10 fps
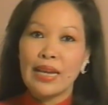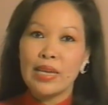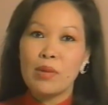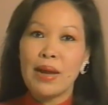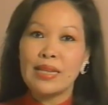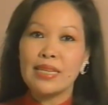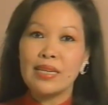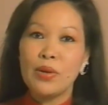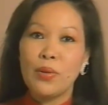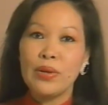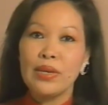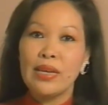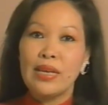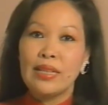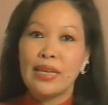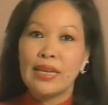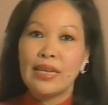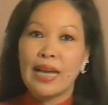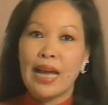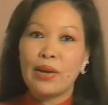Càng nhiều bạn chăn gối
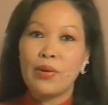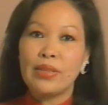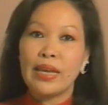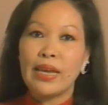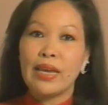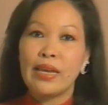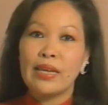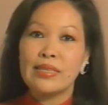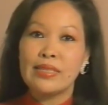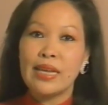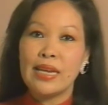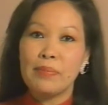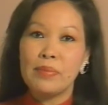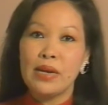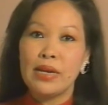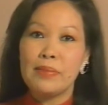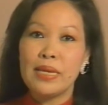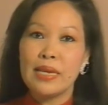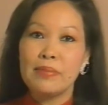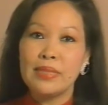thì càng có thể dễ gặp người
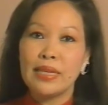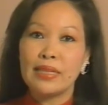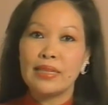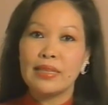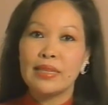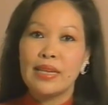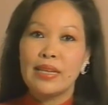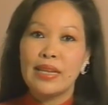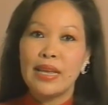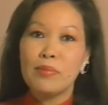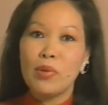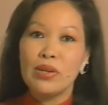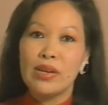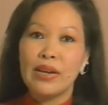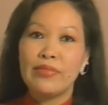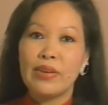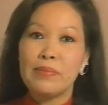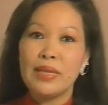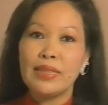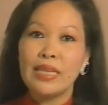bị nhiễm dịch, nên mỗi người
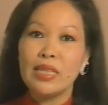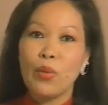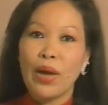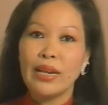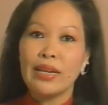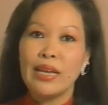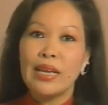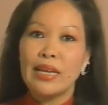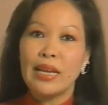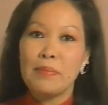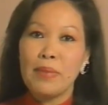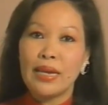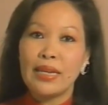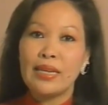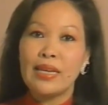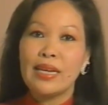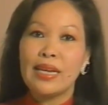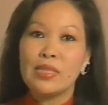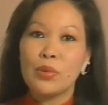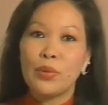phải biết tính toán cái may, cái